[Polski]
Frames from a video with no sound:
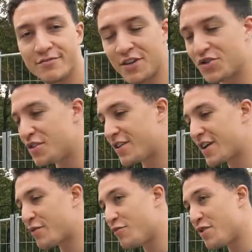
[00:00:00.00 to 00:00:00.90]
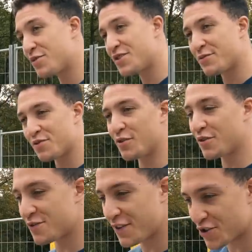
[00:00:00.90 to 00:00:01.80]
Właśnie tak jak mówiłem, chciałem sobie
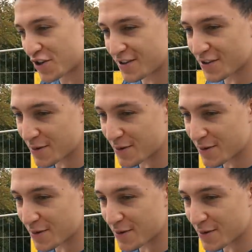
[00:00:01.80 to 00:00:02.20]
odzwierciedlić,